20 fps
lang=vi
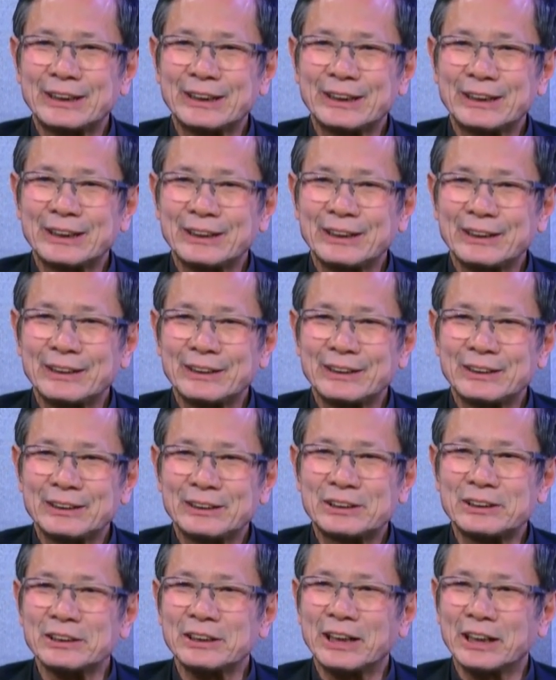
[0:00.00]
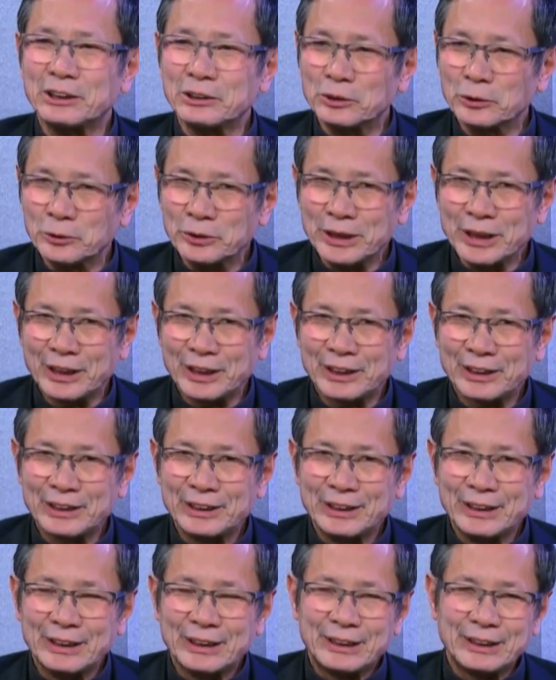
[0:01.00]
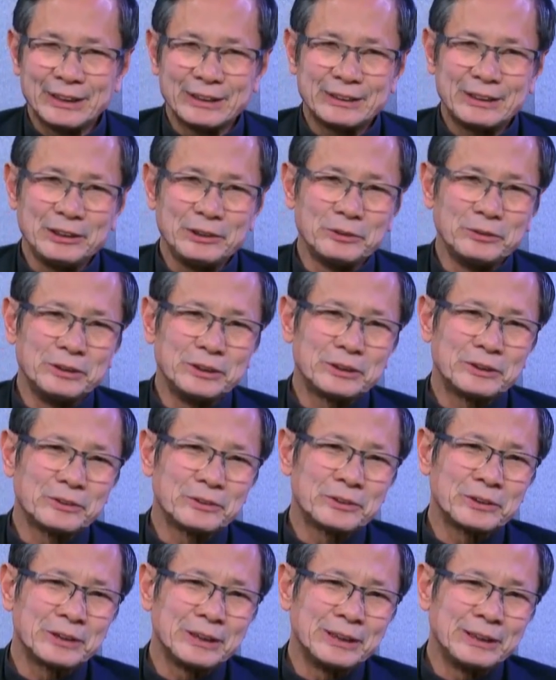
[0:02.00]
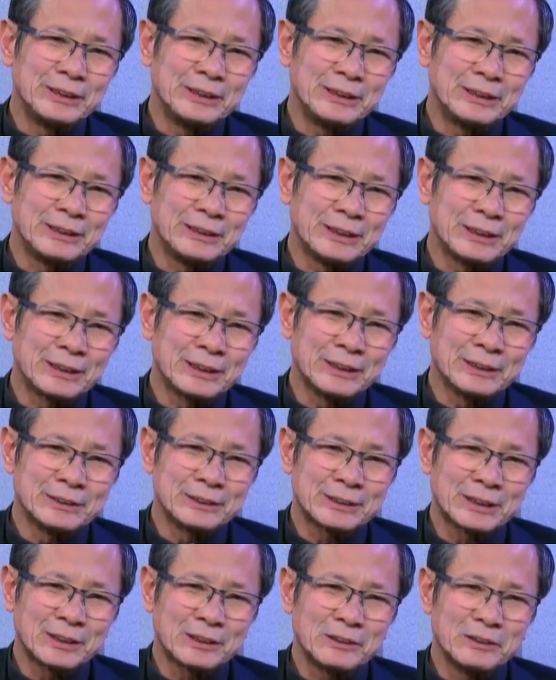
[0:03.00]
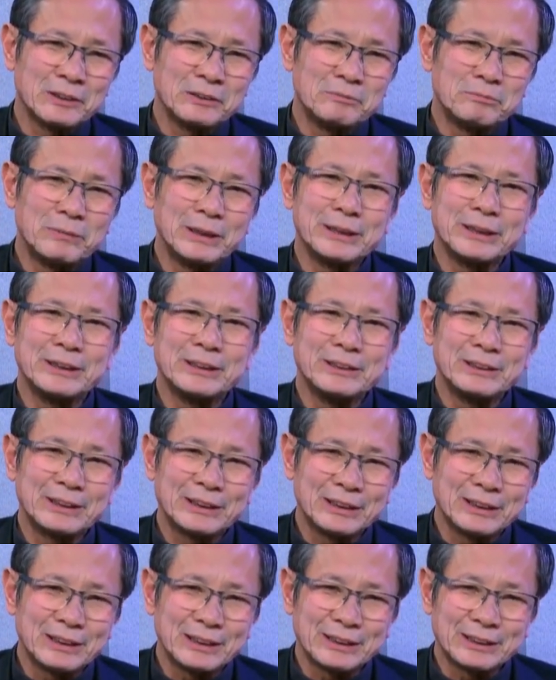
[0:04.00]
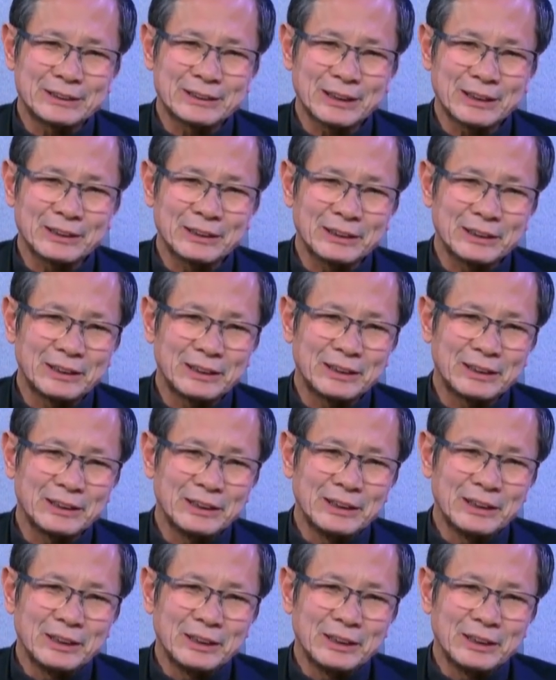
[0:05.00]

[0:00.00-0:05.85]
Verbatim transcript: cái, cái, cái sự gần gũi đó thí dụ như tôi có đến nhà thờ Saint Columban hay là Saint